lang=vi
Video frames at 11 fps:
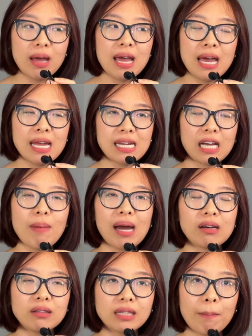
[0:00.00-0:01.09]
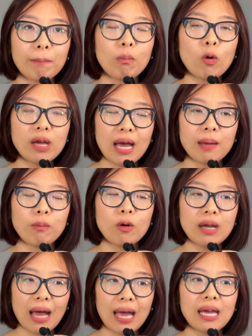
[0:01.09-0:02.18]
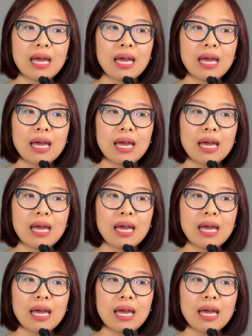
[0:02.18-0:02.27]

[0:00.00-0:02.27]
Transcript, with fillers: đúng không? Thì các bạn cứ tập mỗi ngày,